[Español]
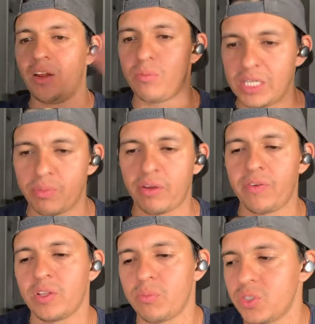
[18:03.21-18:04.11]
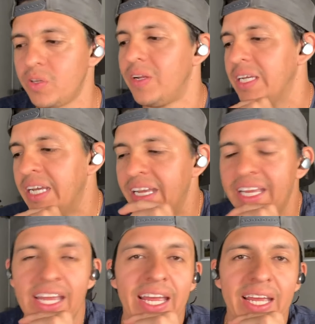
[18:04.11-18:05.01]
lo más perfecto posible,
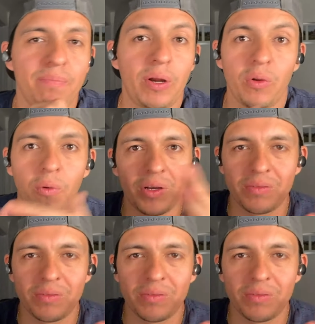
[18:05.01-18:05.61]
eh, pero